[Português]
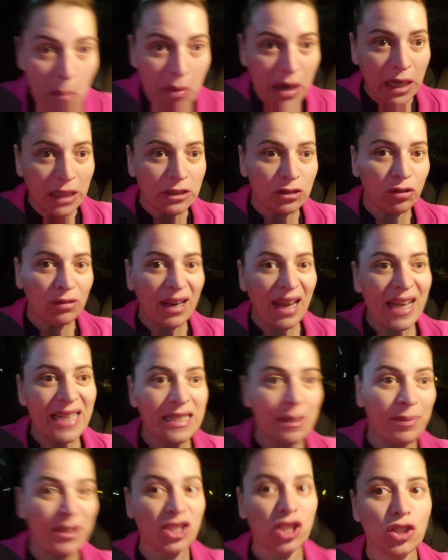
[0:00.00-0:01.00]
manto lá e
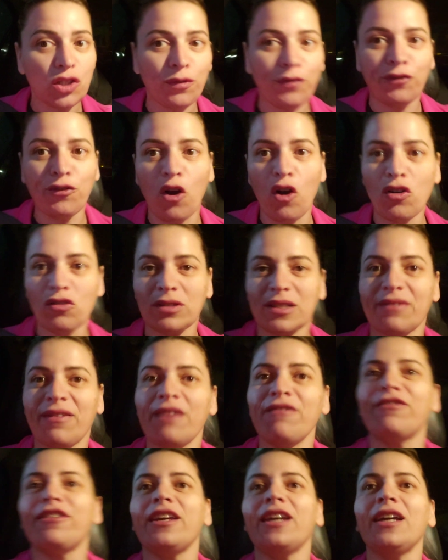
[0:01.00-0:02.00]
sapatinho de fogo, você
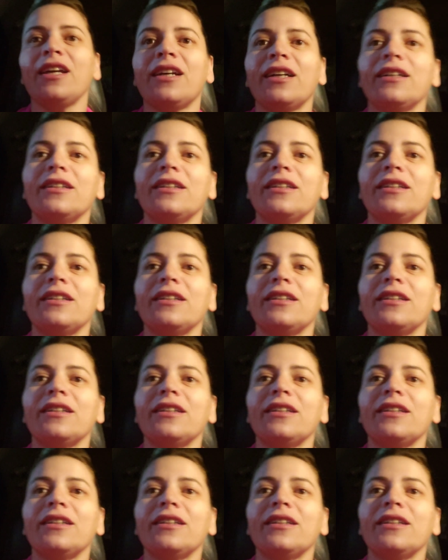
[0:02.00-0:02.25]
vai ver.